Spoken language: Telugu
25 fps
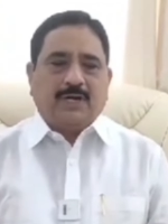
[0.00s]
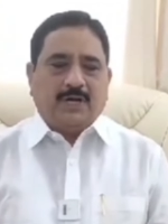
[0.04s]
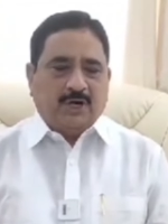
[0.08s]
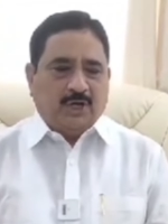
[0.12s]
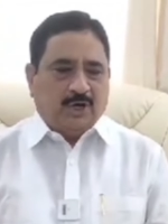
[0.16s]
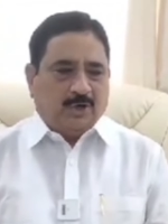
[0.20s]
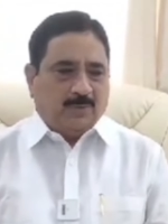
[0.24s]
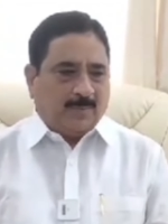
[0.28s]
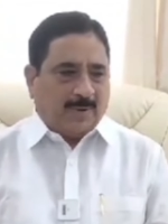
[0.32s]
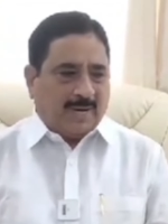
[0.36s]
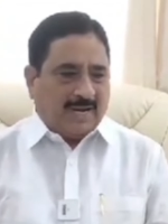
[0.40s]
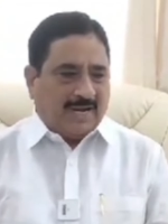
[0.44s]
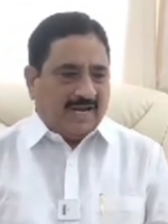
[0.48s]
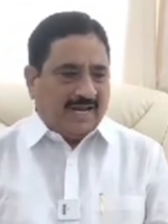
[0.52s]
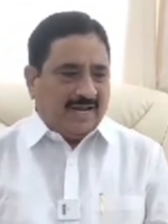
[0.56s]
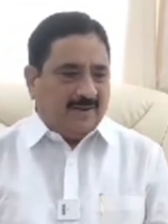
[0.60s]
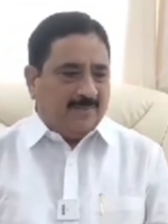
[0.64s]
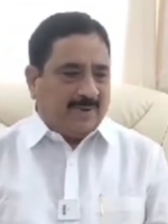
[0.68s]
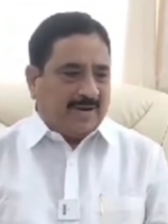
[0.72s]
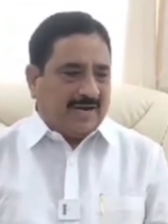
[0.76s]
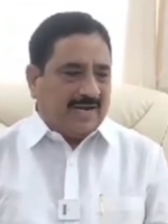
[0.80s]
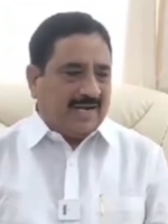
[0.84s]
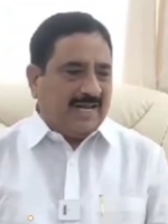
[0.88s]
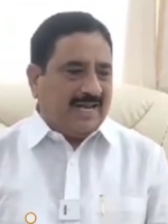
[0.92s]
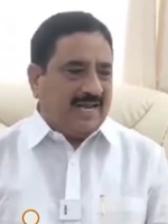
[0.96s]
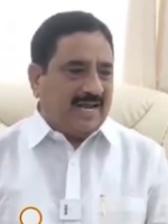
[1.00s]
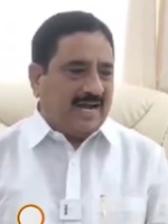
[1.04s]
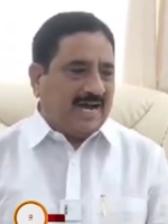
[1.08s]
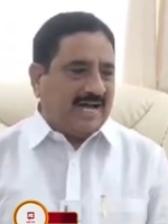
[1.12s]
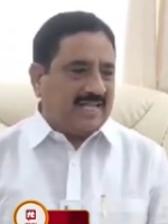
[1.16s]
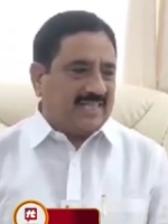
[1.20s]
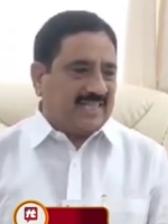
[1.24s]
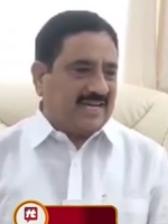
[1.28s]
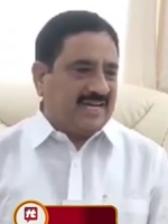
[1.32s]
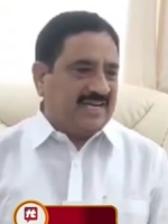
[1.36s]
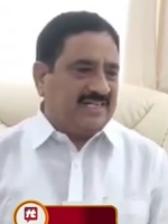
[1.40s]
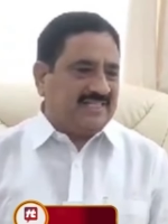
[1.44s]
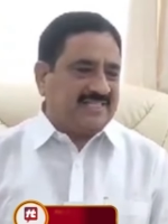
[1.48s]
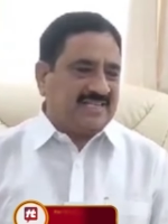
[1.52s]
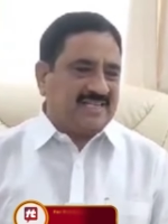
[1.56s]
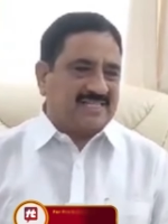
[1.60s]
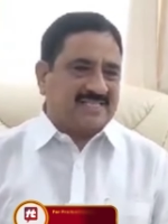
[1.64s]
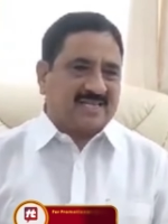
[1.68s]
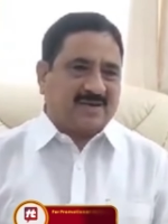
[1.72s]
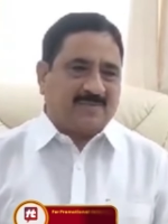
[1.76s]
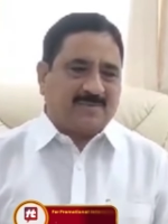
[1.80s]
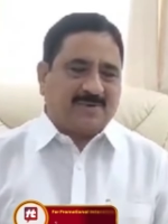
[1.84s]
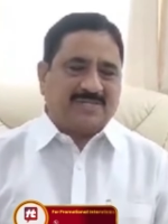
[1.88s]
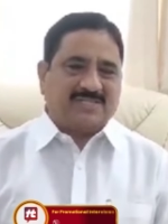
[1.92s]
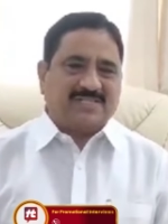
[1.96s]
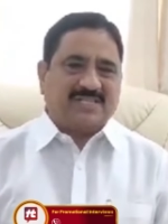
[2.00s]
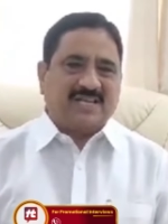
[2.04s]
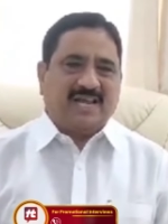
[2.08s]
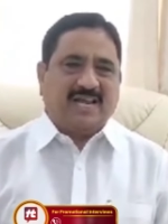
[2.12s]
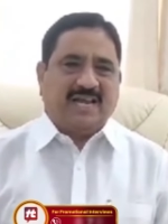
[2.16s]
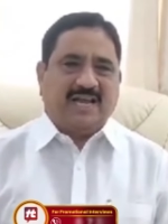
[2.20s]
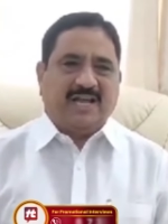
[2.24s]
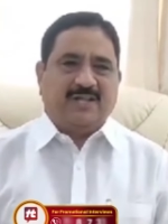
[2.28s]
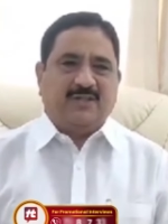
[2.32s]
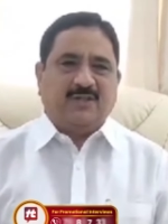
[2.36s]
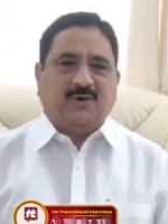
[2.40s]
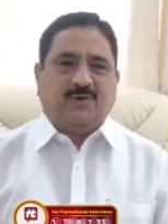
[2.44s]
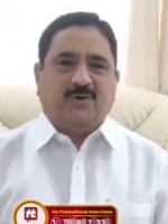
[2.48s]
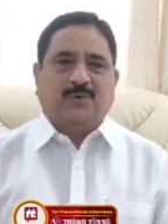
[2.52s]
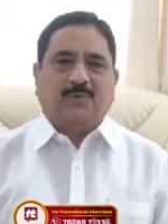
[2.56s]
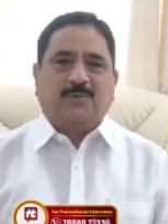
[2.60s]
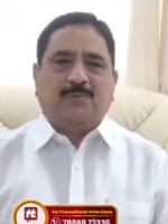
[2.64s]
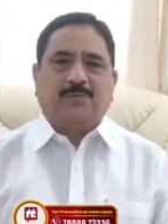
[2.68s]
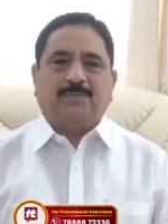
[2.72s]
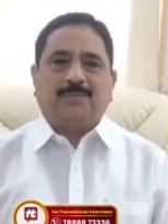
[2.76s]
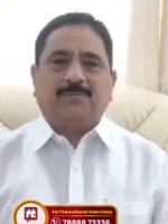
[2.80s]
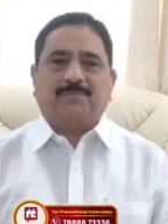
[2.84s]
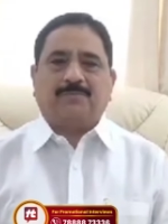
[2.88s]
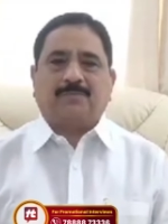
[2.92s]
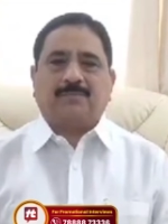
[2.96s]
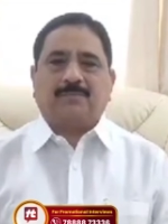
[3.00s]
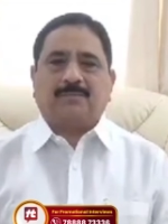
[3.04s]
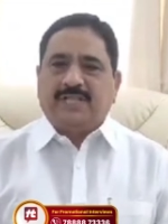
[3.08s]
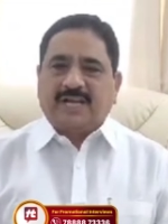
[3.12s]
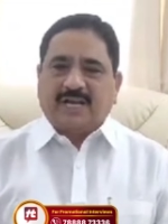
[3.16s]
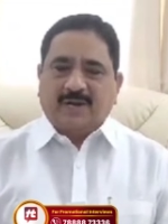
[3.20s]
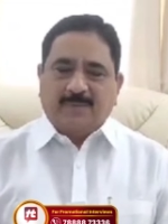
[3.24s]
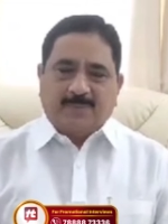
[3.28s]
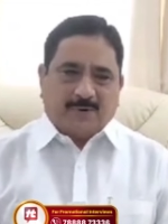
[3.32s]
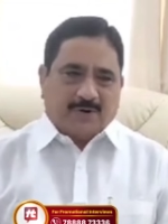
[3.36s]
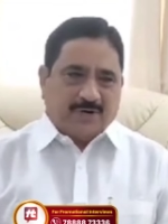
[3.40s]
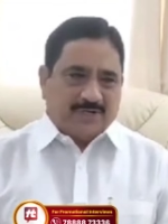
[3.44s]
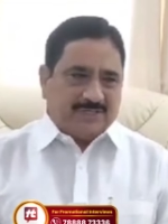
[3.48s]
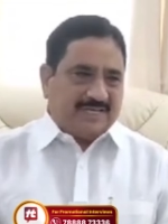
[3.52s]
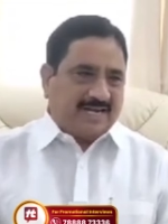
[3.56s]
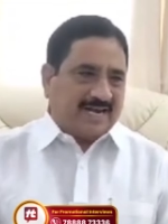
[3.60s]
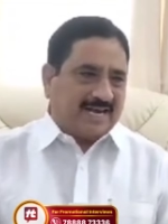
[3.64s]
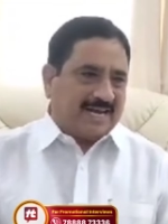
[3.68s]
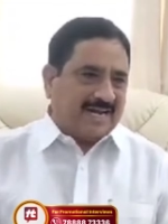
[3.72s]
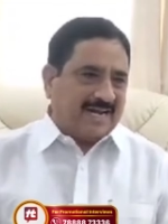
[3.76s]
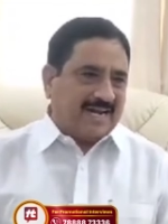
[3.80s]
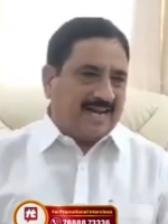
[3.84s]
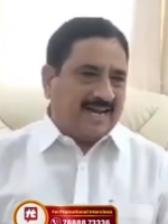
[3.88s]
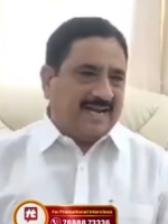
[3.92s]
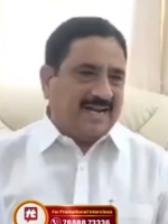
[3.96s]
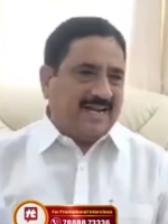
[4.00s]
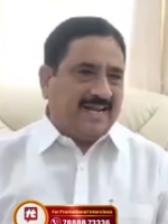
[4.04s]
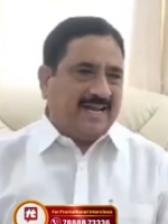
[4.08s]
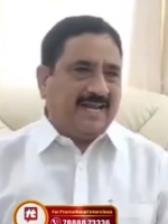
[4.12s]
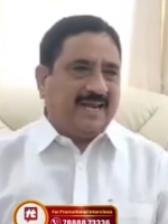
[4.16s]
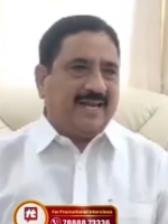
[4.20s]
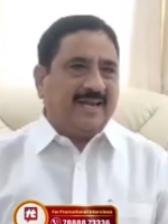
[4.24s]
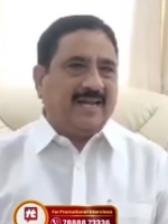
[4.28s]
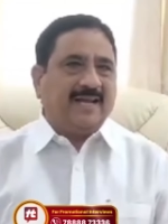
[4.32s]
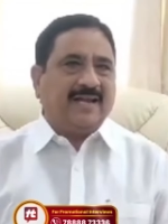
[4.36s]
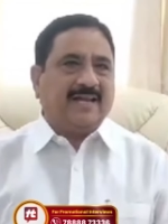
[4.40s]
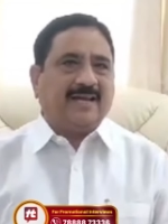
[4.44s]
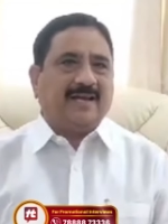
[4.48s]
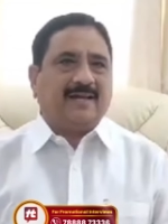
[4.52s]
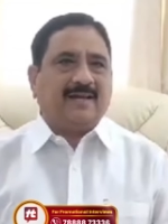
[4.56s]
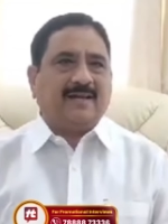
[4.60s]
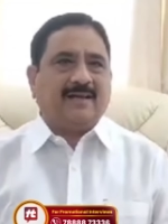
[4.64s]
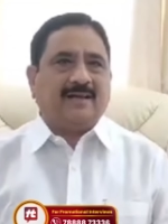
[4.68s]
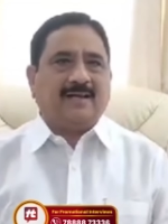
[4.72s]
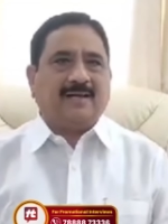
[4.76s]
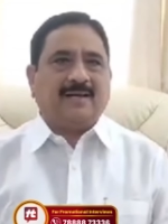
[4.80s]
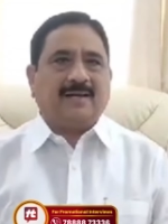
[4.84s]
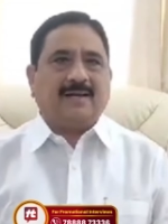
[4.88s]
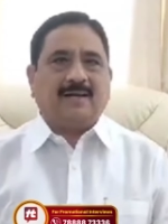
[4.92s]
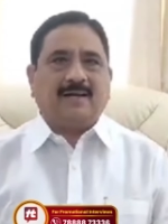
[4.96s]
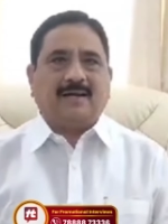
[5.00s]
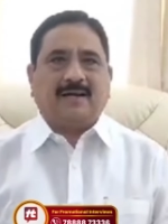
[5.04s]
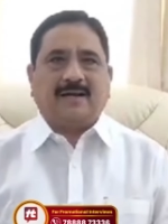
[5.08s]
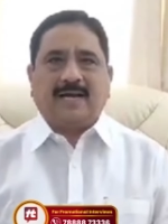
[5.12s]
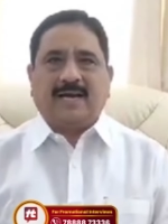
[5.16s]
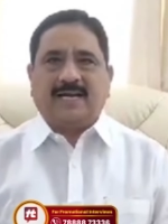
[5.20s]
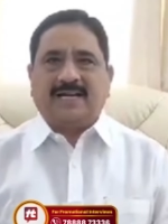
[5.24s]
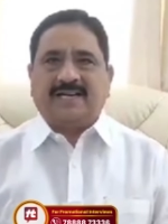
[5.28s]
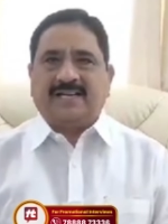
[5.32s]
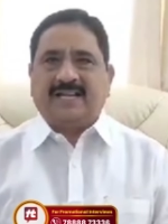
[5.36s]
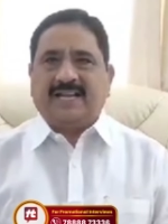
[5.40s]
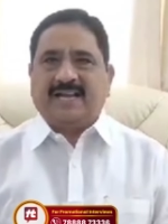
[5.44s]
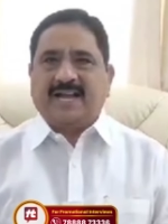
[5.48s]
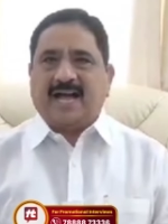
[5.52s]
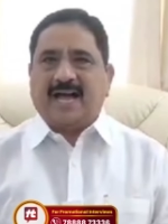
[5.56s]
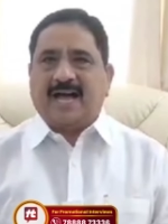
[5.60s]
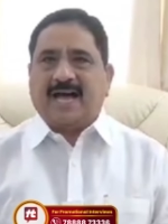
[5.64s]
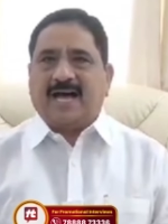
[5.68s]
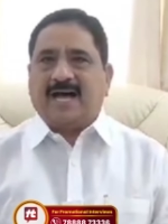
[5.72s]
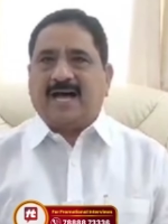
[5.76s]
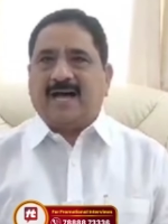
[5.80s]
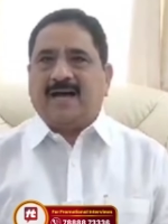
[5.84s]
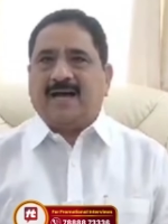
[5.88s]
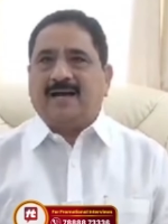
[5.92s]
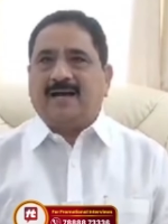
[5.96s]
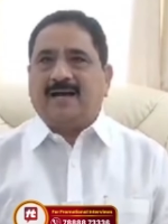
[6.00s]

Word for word: నిన్ను మళ్ళీ మళ్ళీ ఆదరించే సమస్య లేదు దిగిపో జగన్ అని గట్టిగా